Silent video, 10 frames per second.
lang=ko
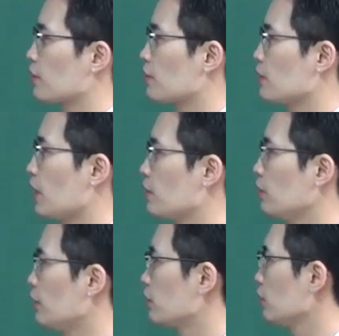the sad
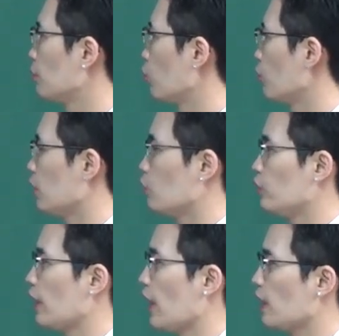little boy
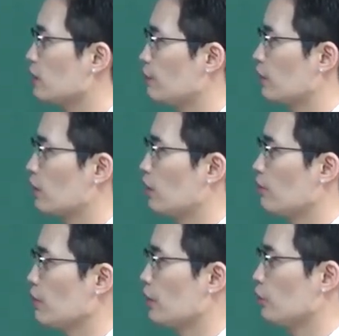we had
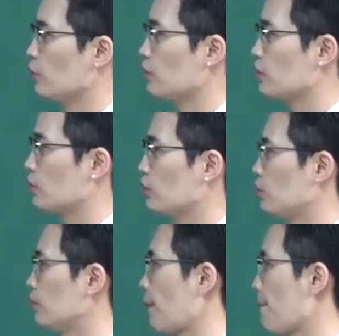become used to.
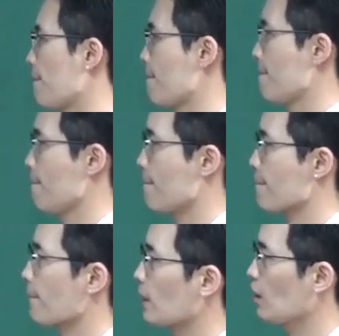음.
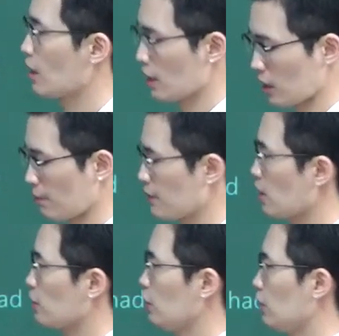
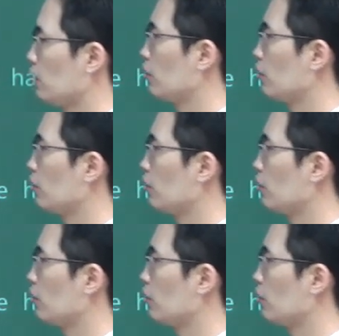갑자기